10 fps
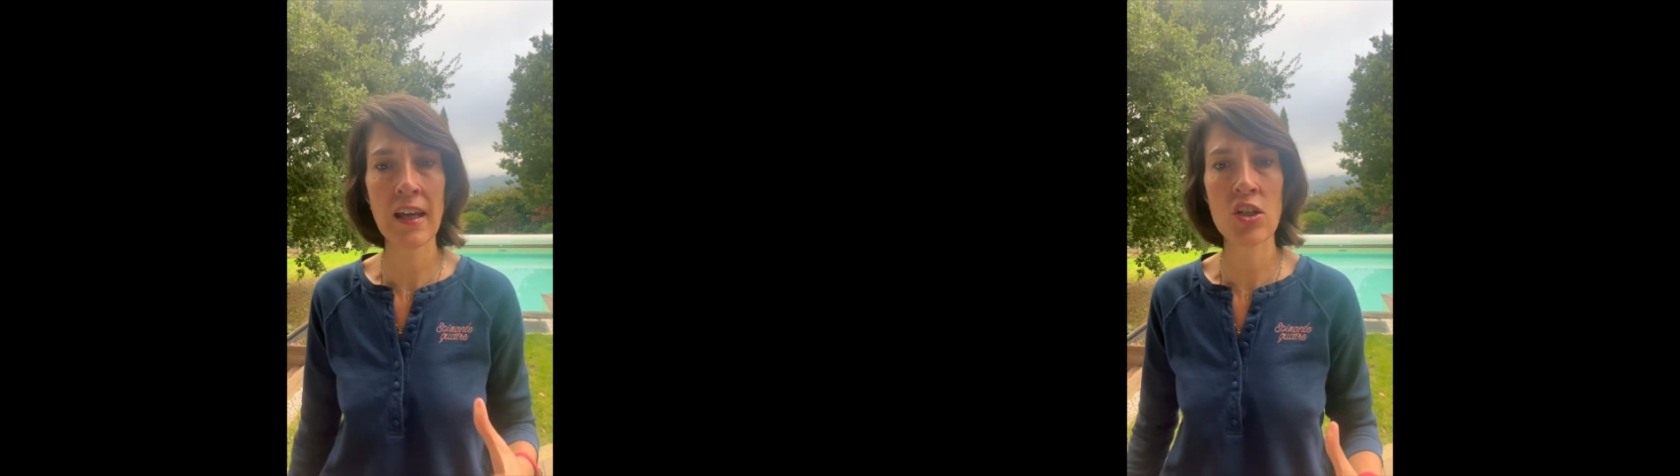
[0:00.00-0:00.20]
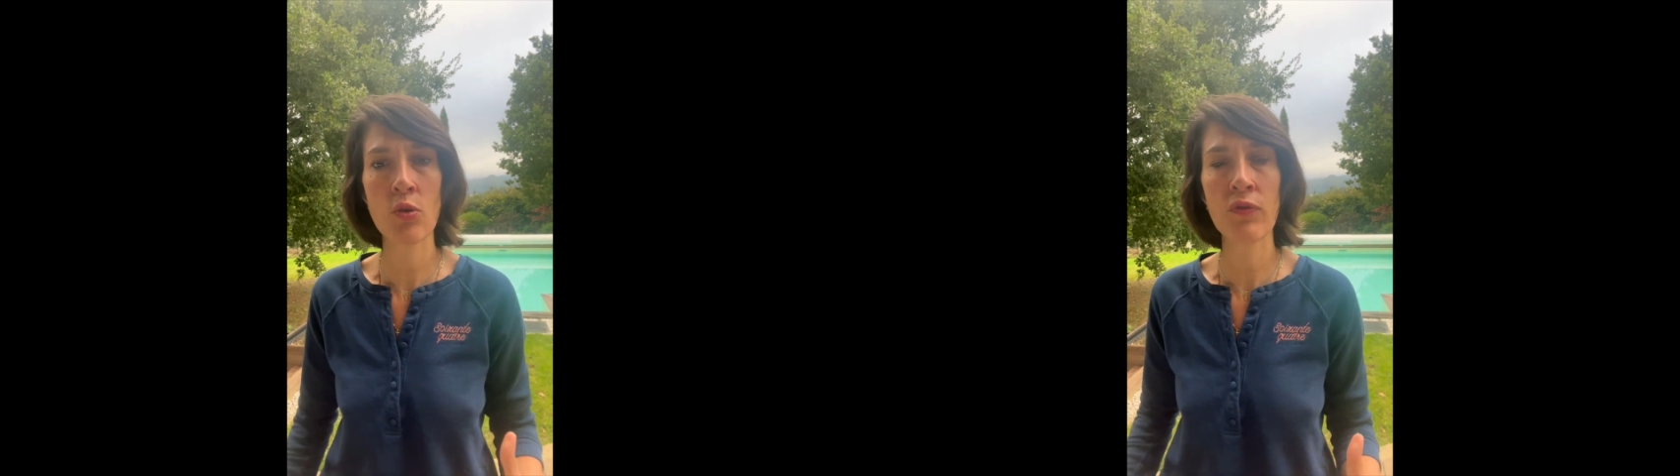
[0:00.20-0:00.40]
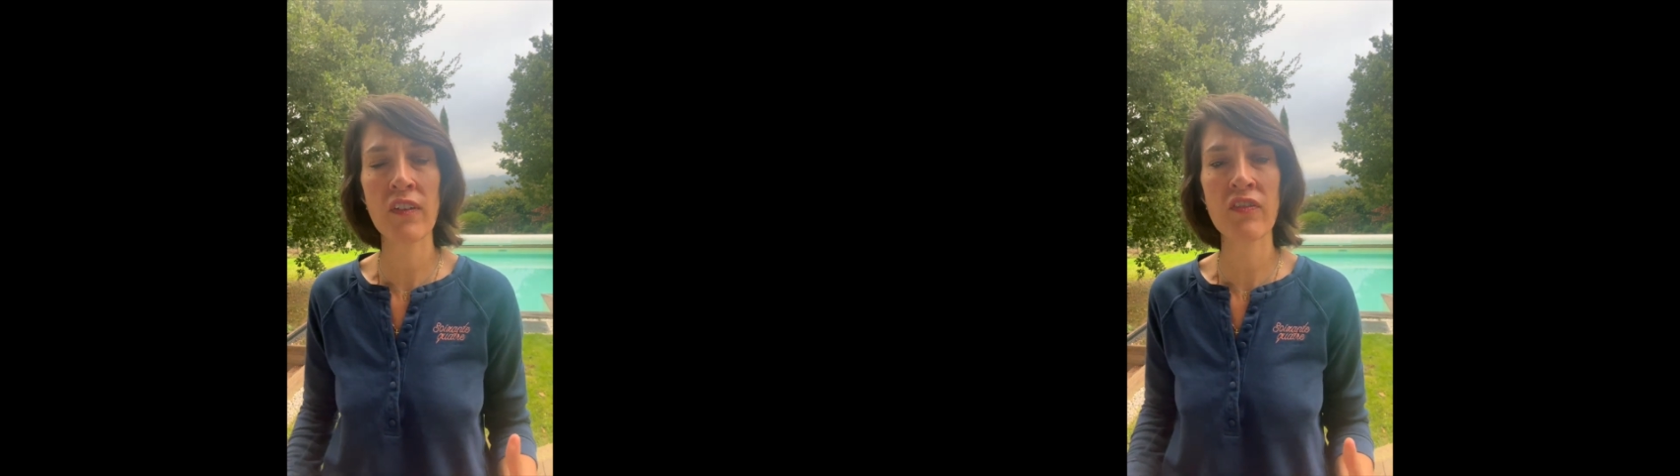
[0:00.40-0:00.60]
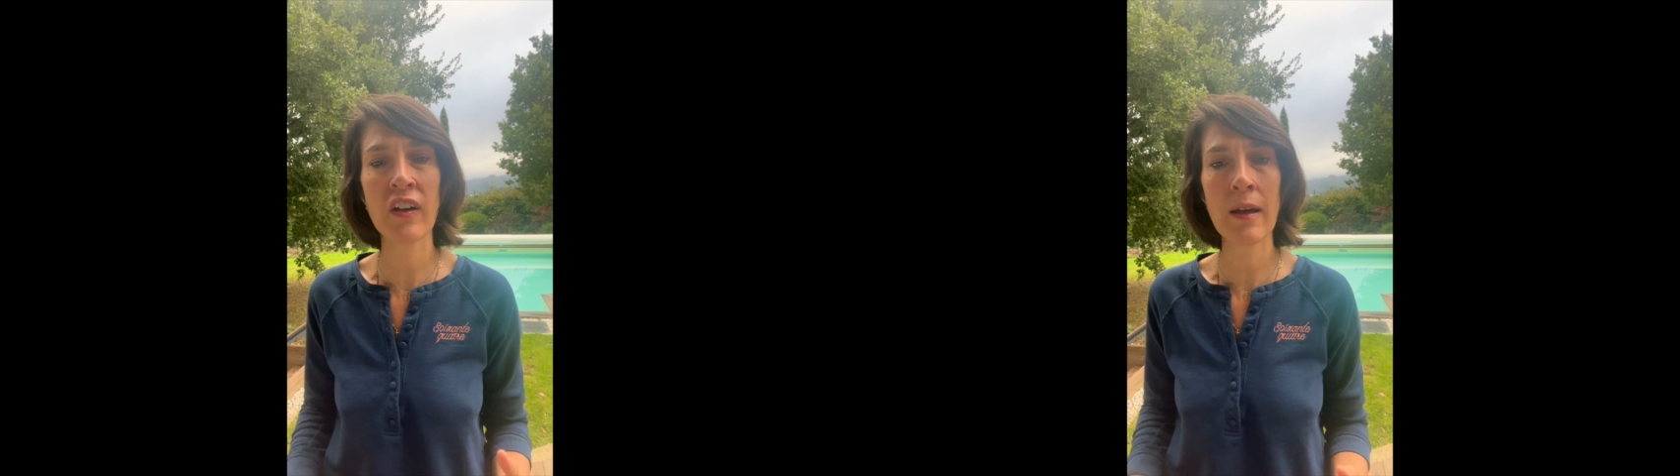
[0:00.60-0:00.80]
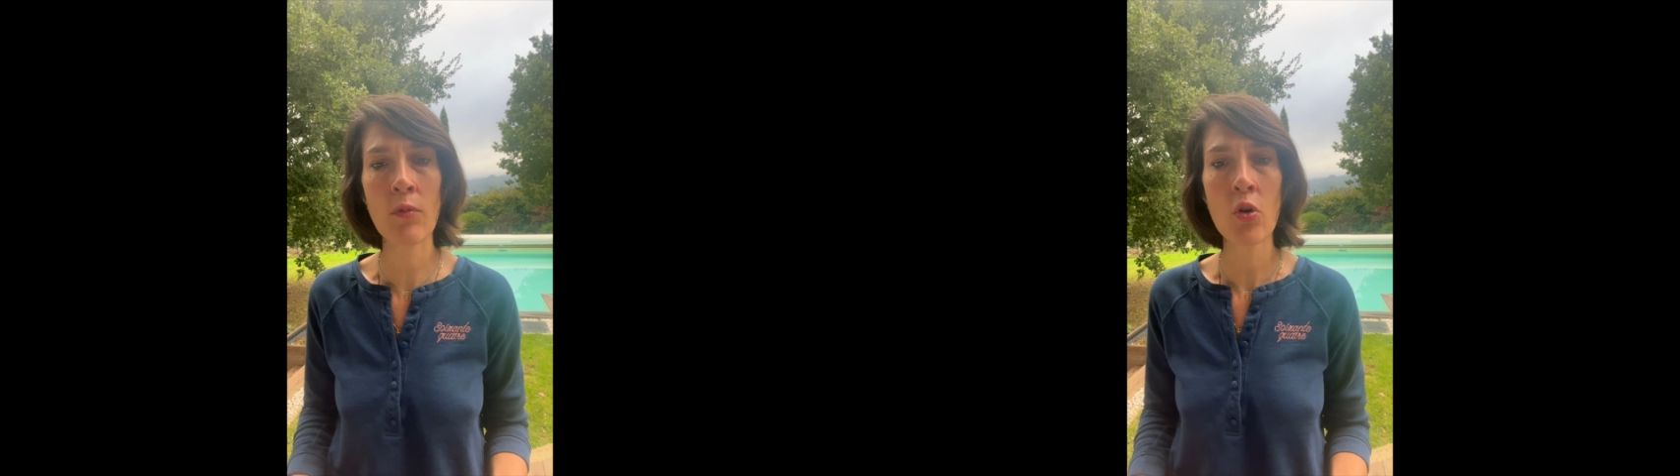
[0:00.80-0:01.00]
et je fais
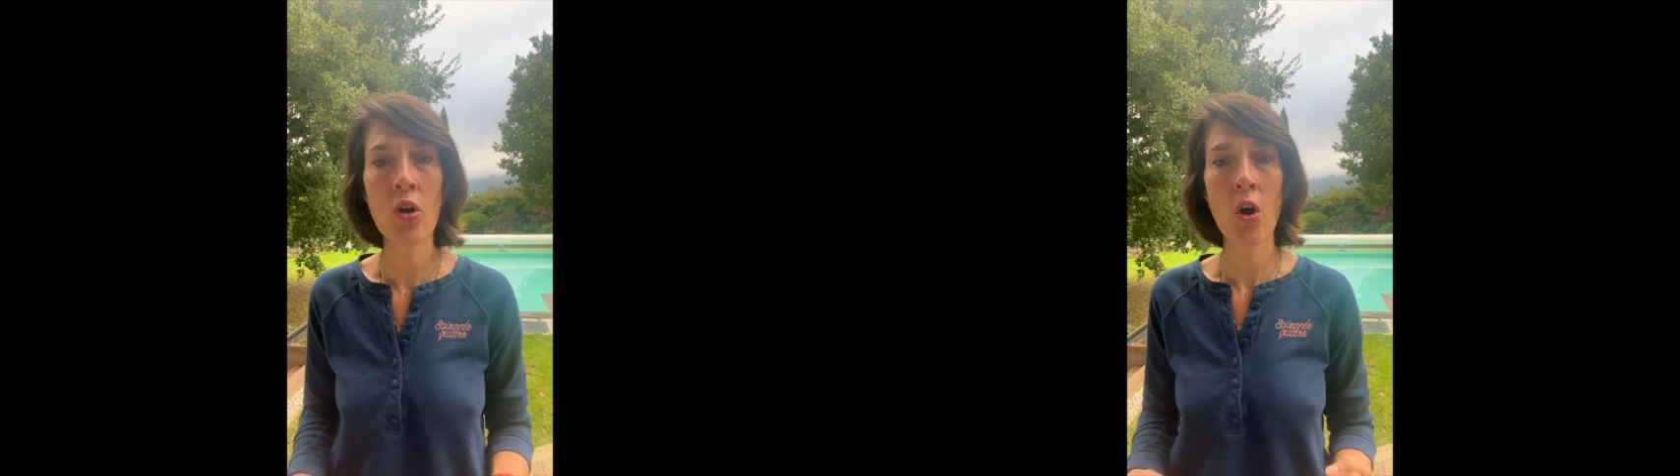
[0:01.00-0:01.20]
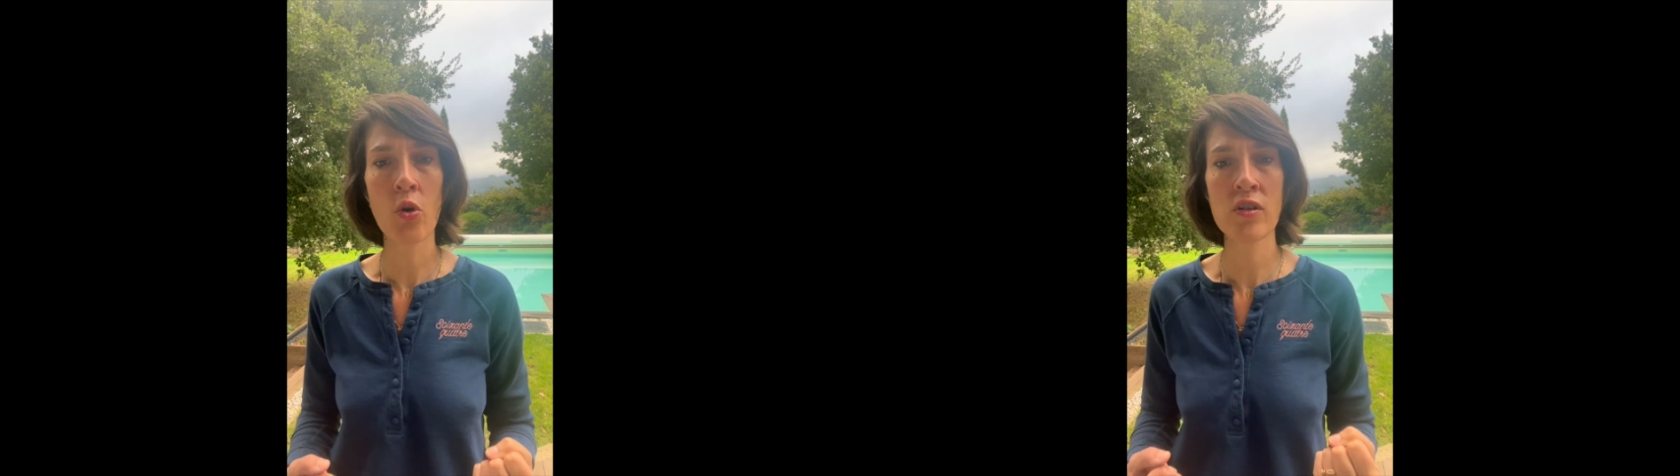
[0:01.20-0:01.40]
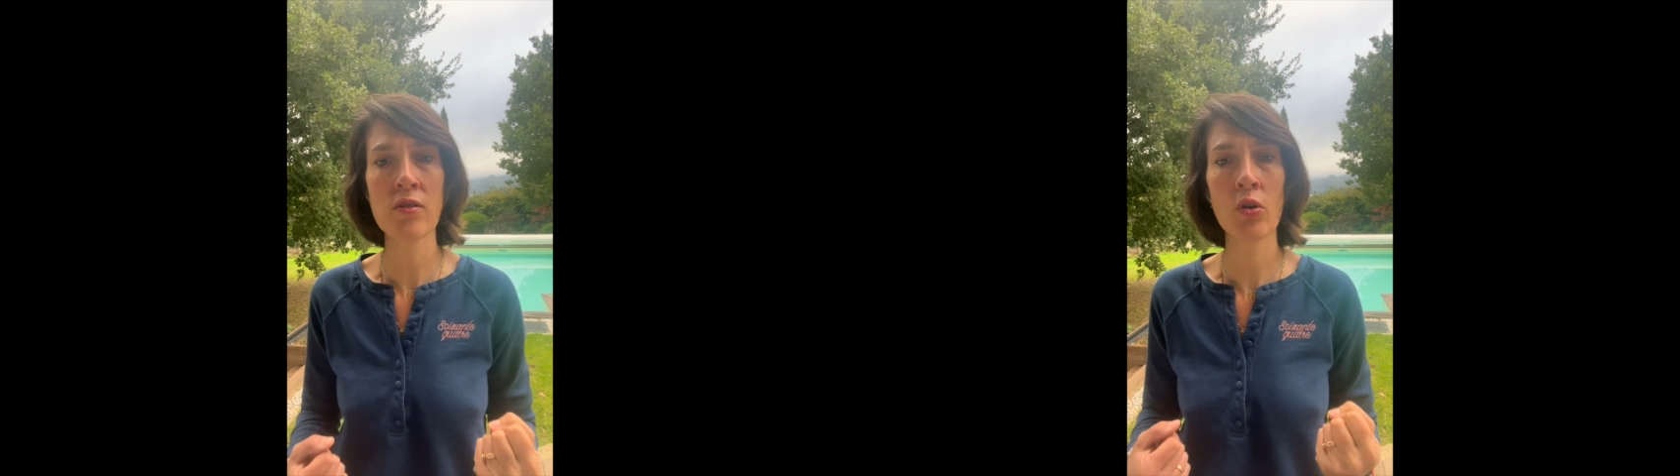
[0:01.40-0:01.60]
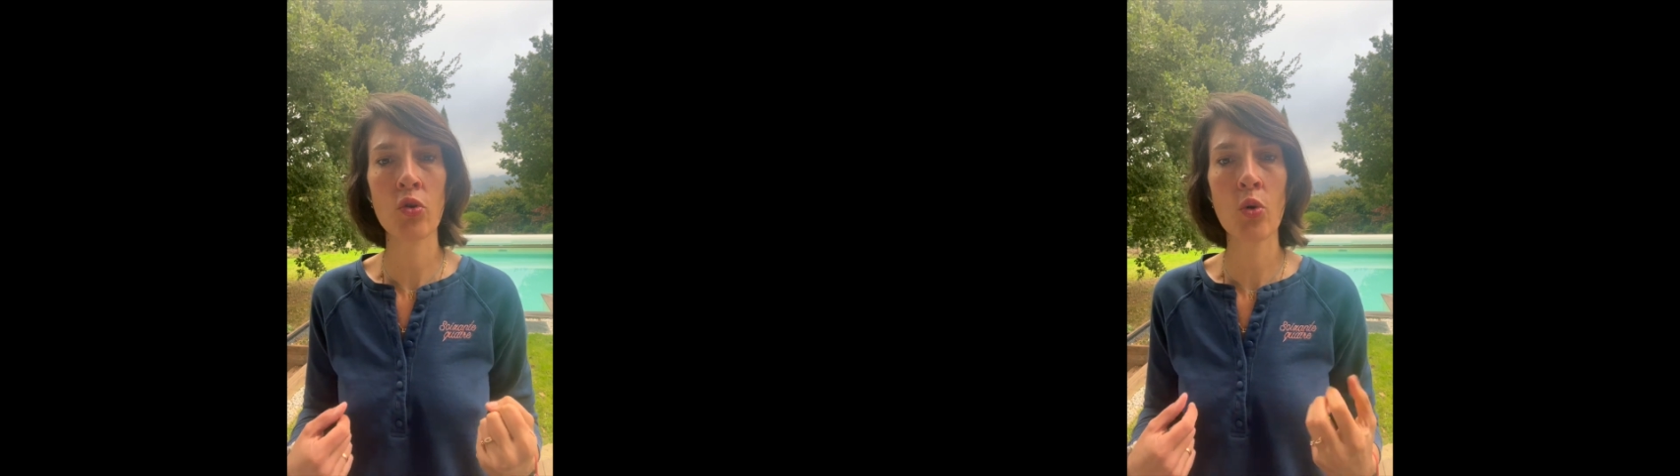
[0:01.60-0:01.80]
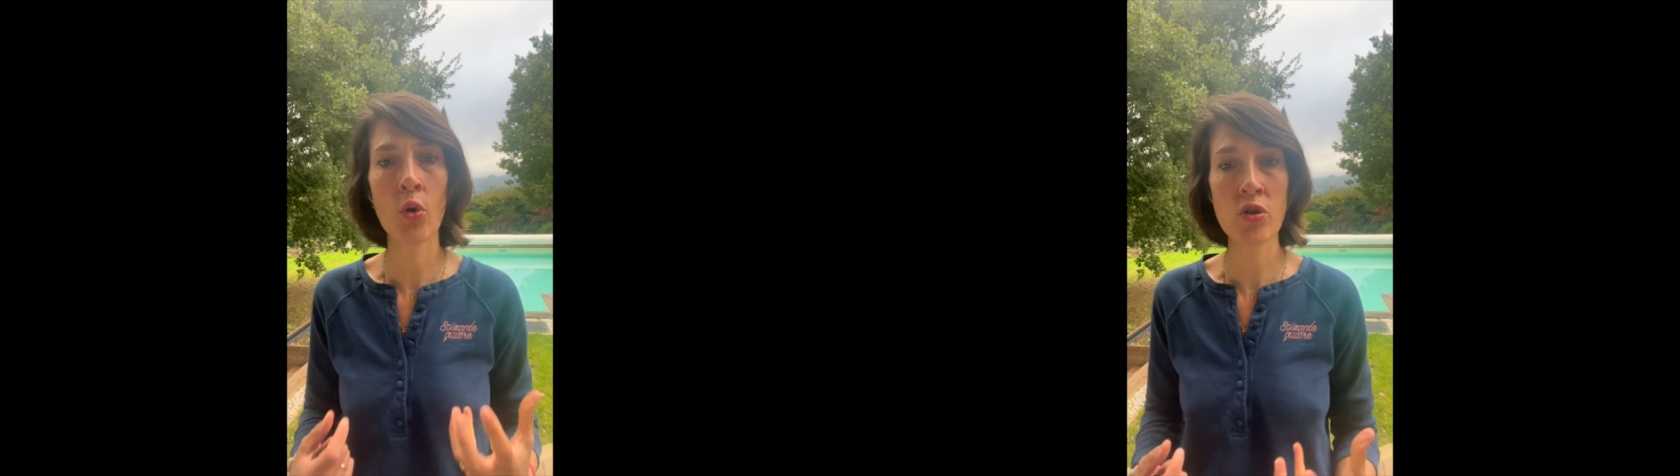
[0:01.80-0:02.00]
vraiment en sorte de
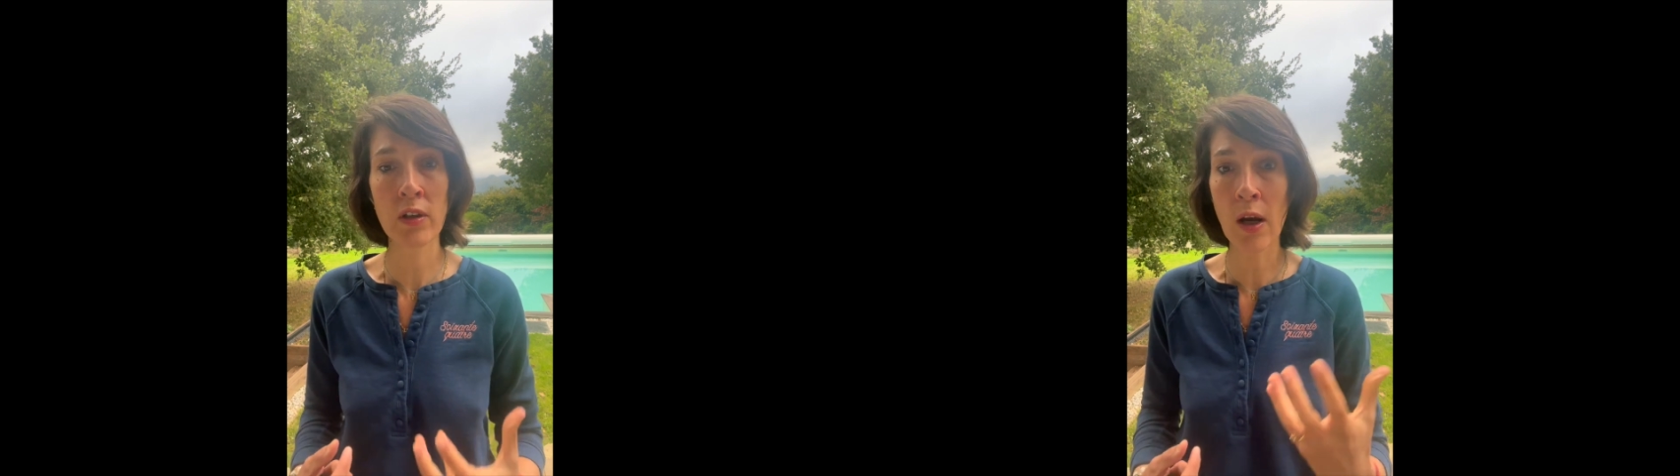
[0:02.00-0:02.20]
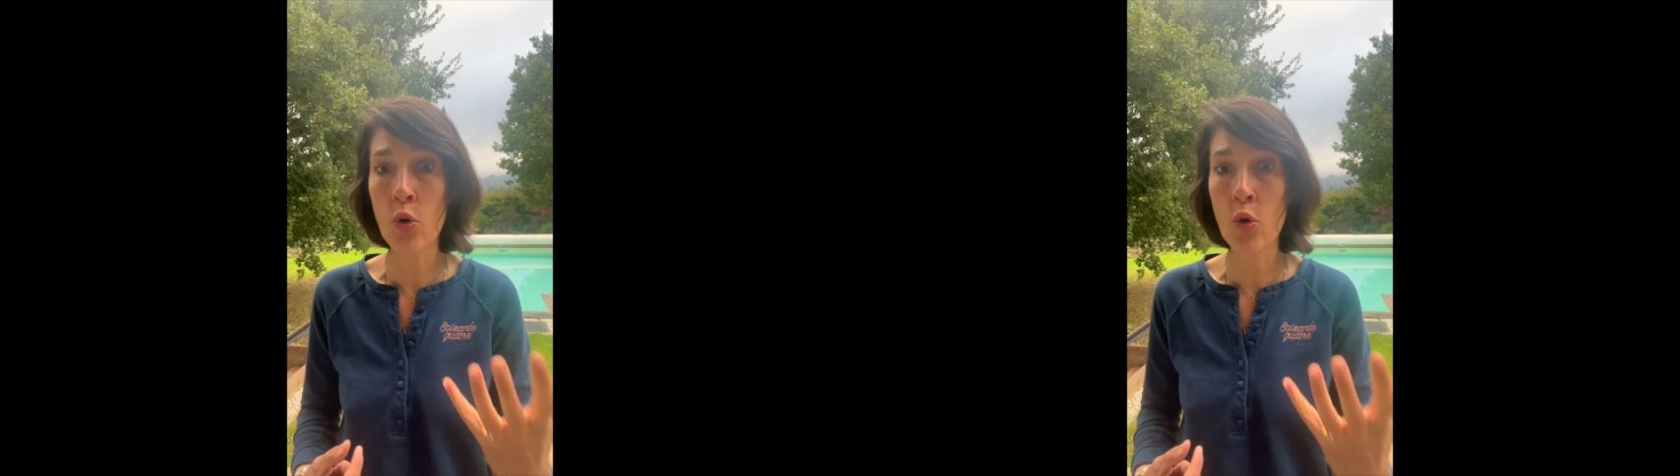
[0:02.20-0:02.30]
le ressentir,